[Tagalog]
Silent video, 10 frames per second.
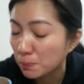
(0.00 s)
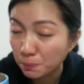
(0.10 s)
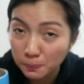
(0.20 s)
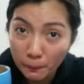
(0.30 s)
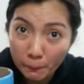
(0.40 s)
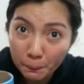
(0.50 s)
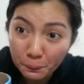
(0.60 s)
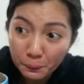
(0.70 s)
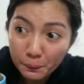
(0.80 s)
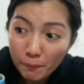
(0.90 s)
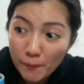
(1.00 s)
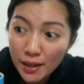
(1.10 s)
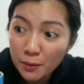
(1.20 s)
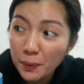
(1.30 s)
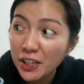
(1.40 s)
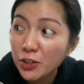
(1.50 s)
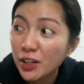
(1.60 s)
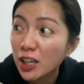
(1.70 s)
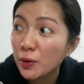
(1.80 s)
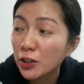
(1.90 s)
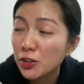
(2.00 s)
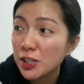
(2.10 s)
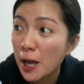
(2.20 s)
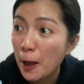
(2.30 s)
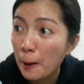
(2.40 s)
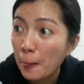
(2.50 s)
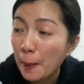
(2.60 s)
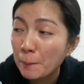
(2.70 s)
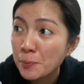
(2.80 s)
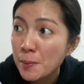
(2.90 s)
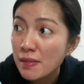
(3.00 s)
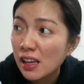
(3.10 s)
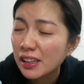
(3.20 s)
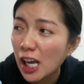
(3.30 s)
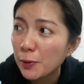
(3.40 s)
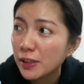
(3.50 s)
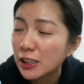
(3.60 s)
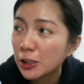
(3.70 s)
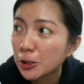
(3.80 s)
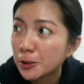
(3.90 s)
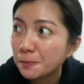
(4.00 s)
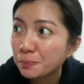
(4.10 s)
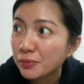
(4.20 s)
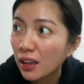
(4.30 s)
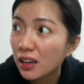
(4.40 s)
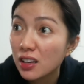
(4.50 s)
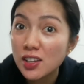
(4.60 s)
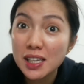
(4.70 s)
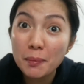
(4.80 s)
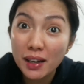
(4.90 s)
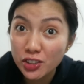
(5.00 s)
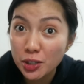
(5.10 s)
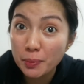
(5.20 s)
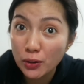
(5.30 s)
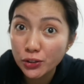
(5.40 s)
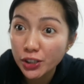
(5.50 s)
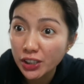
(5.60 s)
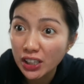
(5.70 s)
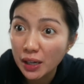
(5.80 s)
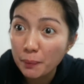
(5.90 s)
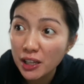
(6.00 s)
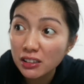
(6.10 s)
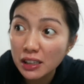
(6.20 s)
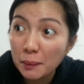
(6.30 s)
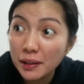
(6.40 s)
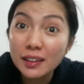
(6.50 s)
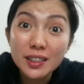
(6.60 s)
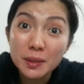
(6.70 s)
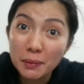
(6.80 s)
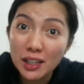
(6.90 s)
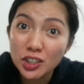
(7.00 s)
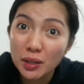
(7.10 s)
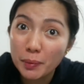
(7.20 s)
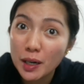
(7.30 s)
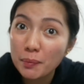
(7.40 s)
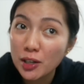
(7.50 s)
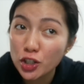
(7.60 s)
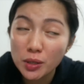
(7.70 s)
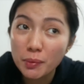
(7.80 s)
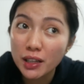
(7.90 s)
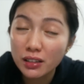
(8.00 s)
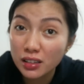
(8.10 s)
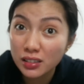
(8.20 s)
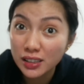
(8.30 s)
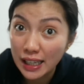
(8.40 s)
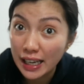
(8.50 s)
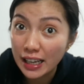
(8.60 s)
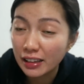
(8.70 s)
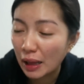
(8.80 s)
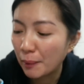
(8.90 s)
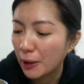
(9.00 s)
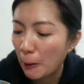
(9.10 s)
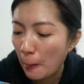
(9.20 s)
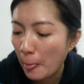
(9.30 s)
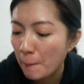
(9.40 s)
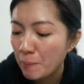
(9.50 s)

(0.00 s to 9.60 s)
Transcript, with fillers: Hmm. Pwede nyo rin gawin to sa, tawag dito, yung sa matcha powder nila, milk naman tas matcha, para matcha milk drink naman.